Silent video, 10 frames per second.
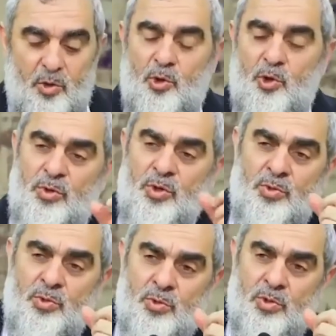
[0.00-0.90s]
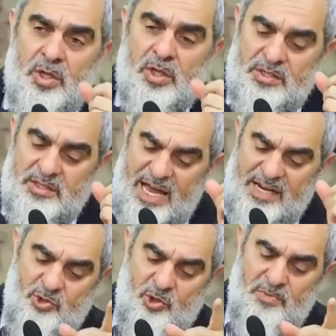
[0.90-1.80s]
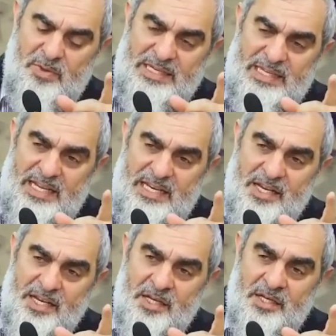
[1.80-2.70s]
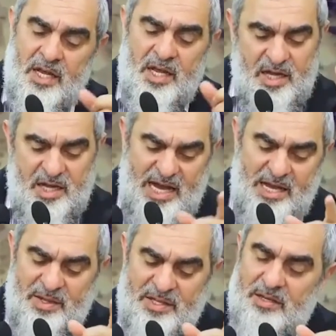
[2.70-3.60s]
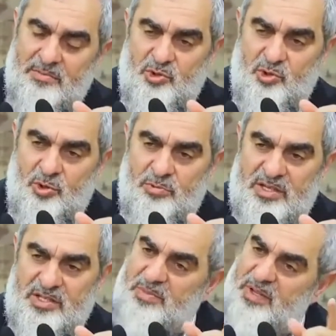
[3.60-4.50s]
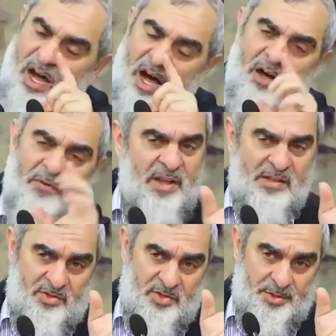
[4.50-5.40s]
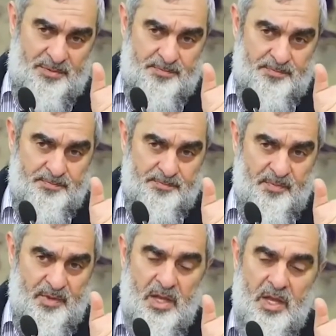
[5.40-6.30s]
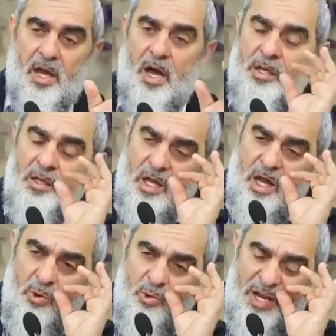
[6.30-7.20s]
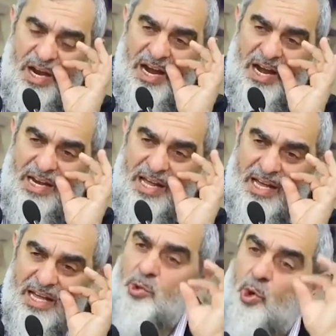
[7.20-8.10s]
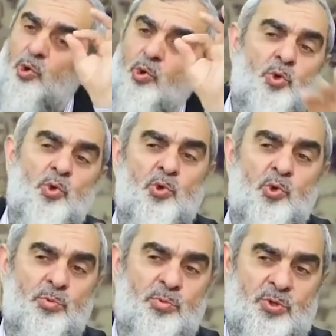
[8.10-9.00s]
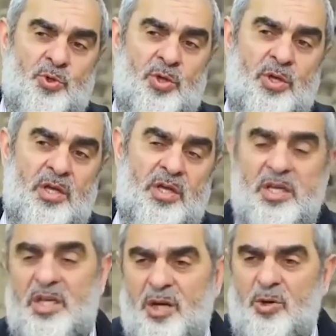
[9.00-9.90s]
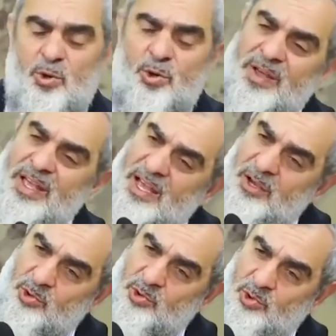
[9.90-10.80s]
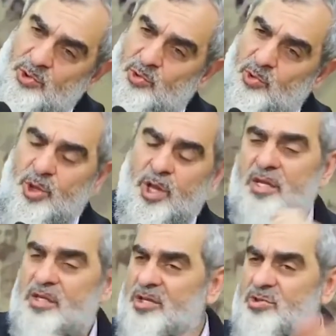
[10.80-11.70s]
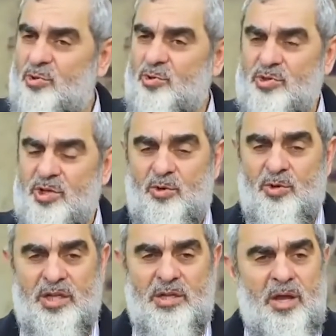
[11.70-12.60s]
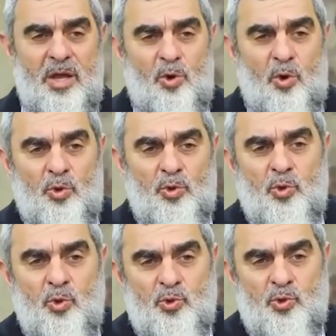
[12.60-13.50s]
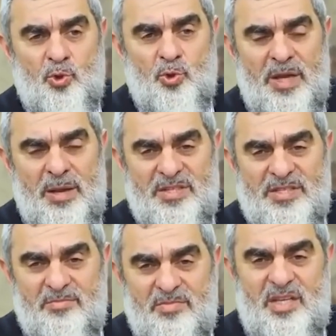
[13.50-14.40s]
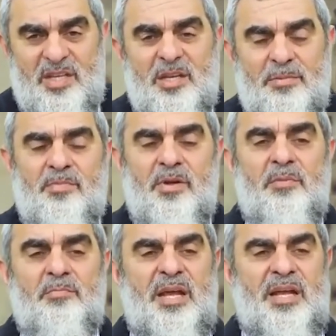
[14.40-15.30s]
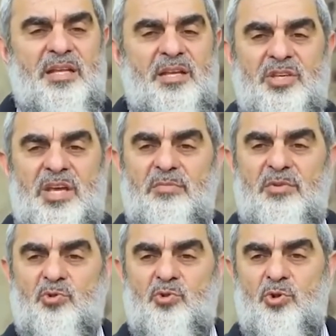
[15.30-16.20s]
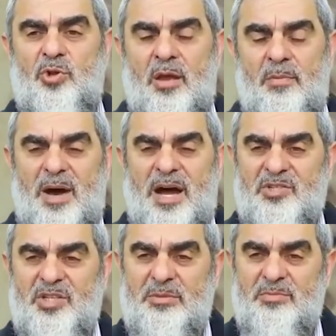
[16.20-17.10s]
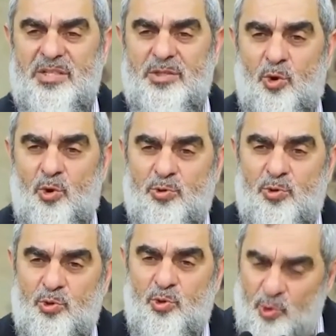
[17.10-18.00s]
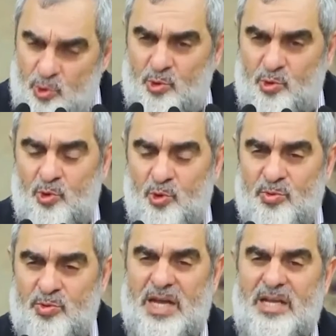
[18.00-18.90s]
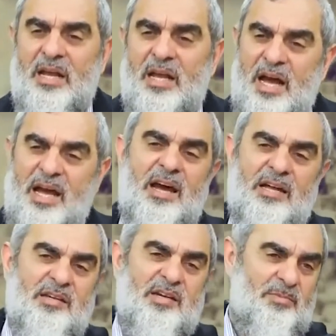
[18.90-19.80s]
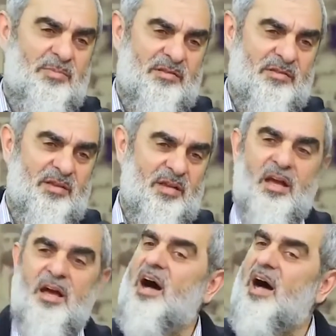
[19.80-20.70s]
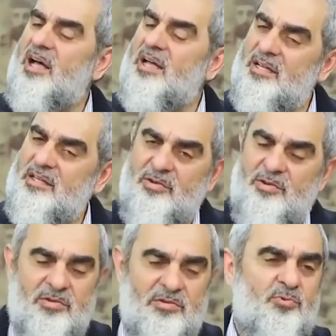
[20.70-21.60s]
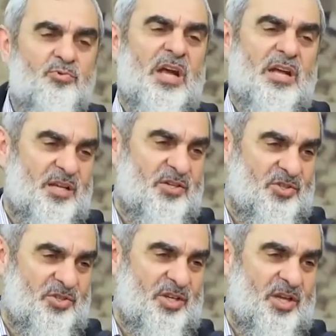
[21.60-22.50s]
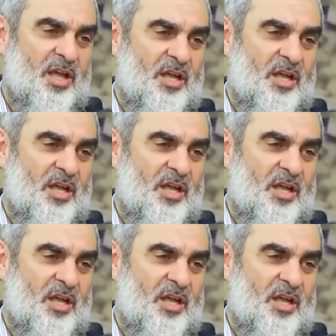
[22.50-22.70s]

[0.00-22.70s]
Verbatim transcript: ölümün ders olma niteliğinin kaybedilmiş olması bir afettir. Allahu Teala'ya doğru yürüdüğümüzü, iyi kul veya kötü kul, nasıl olursak olalım, onun huzuruna bizim dikilip bekleyeceğimiz gün mahşerimizin olduğunu unuttuğumuz an hayatı kaybettik. Ahireti uzaklaştırdık